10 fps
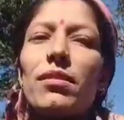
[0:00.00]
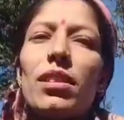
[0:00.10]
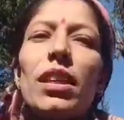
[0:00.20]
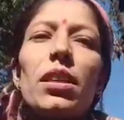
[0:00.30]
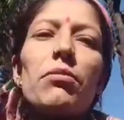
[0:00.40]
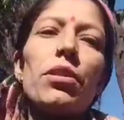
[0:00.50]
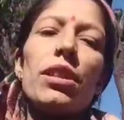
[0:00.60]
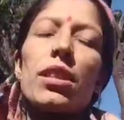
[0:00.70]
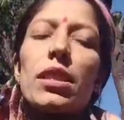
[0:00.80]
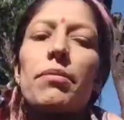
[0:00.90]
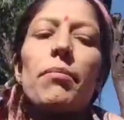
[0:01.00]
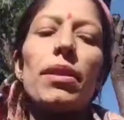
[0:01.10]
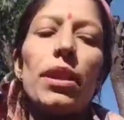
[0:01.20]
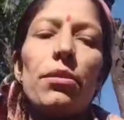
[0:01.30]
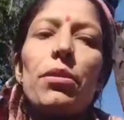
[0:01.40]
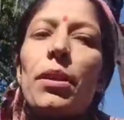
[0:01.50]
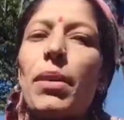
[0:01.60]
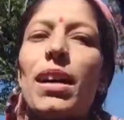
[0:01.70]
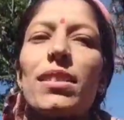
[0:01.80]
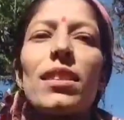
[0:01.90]
लिंक वो डिस्क्रिप्शन में दे दूँगी
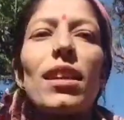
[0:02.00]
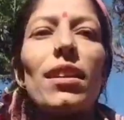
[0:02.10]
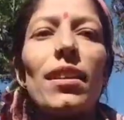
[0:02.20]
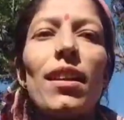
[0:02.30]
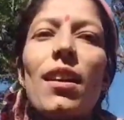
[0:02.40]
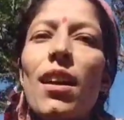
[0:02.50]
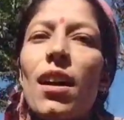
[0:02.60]
वहाँ से देख लेना